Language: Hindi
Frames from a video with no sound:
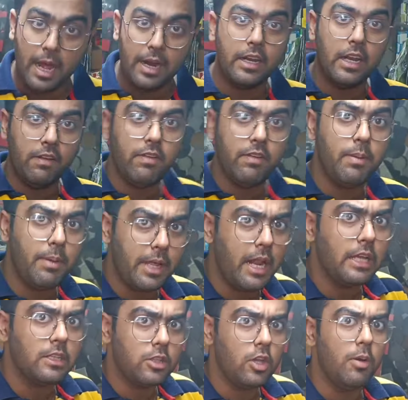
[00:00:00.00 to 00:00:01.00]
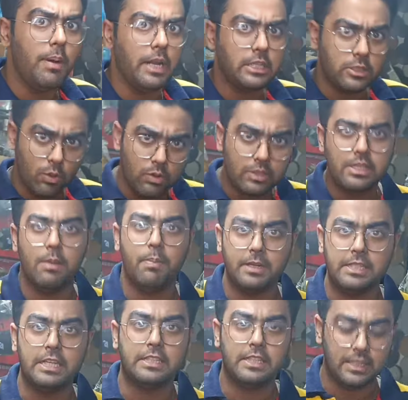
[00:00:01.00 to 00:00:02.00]
यहाँ डिलीवरी भी करा सकते हो हमारे स्टोर से
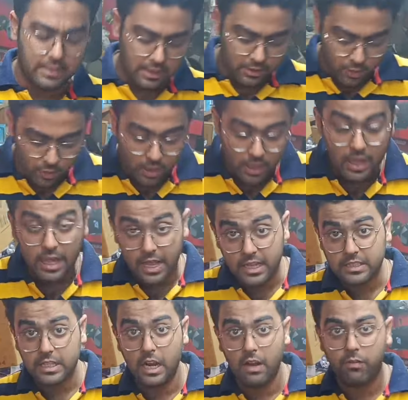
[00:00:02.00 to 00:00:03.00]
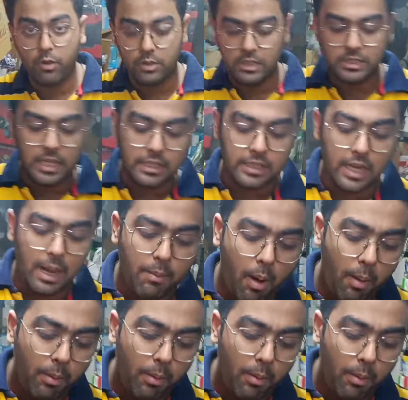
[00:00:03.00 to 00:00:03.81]
परचेज कर सकते हो इस ग्लव को जिसके अंदर आपको